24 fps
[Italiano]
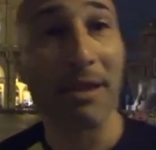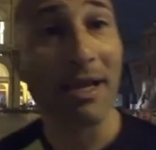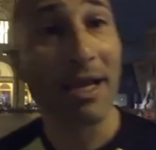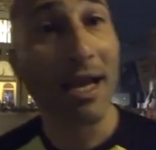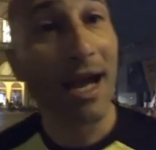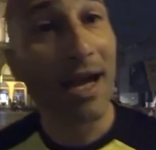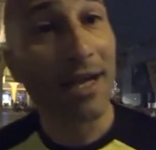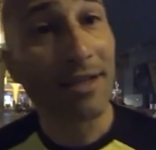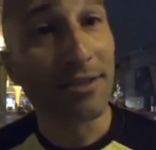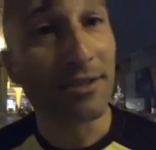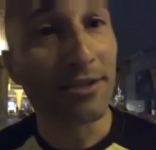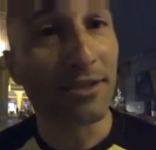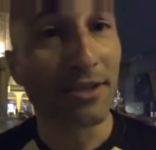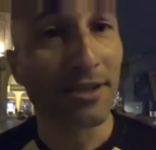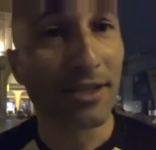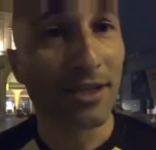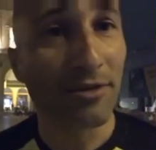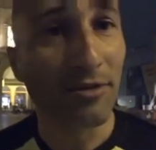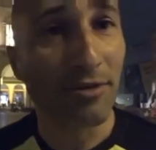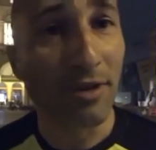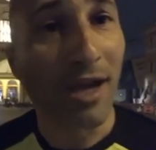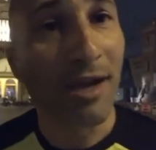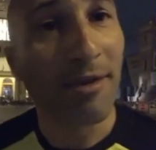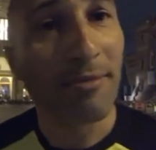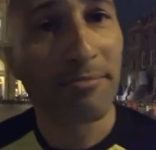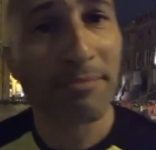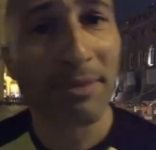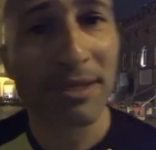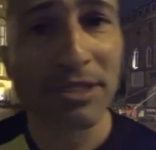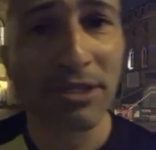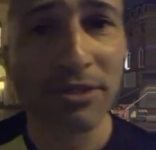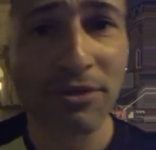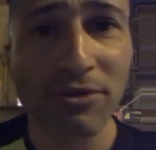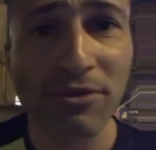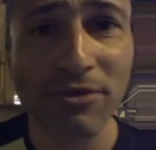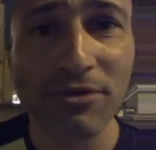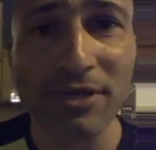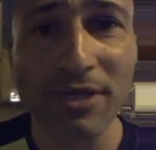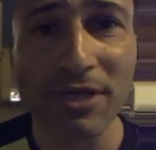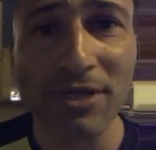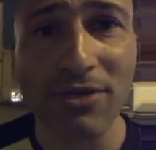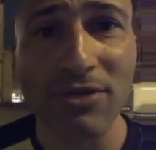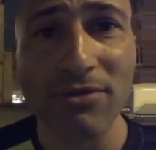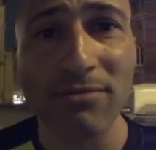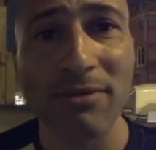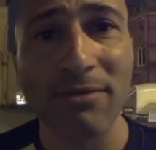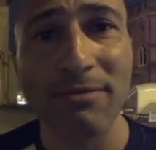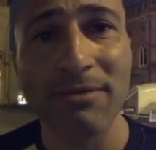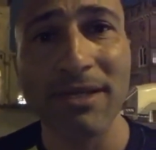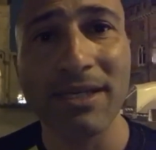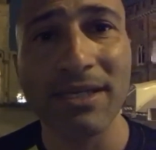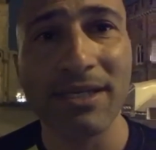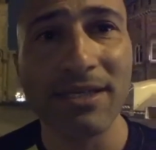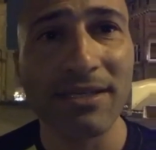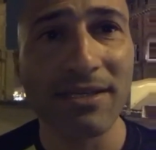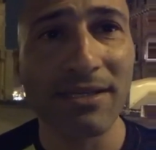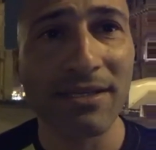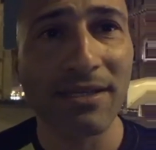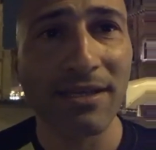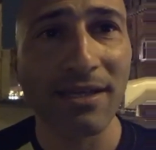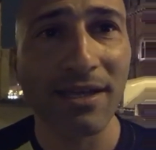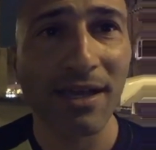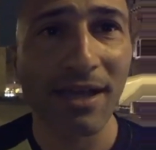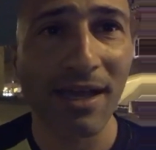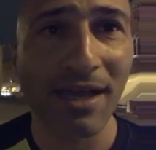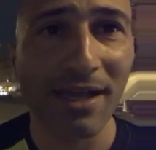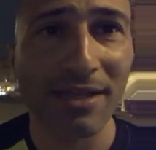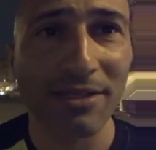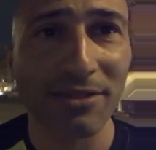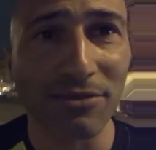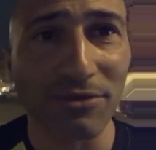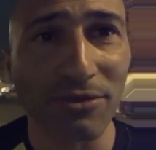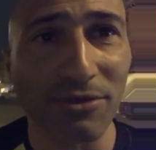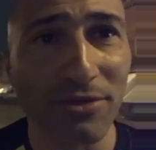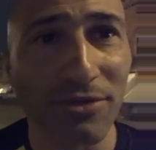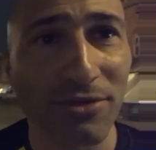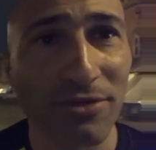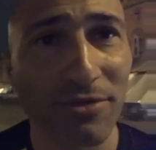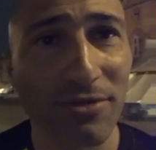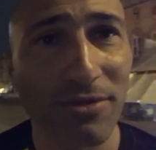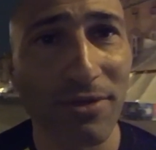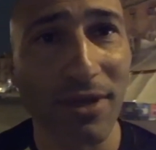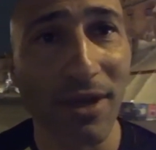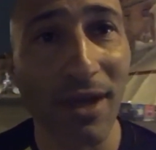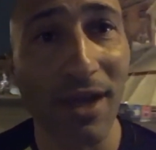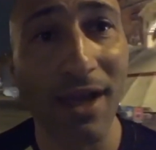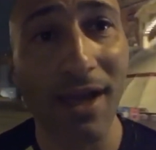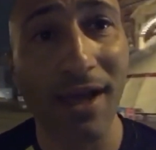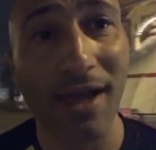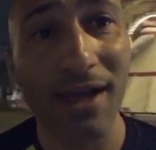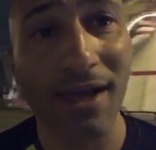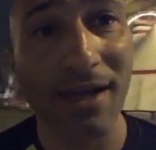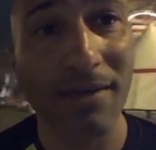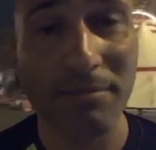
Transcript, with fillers: ai gatti che non hanno padrone come me, attorno a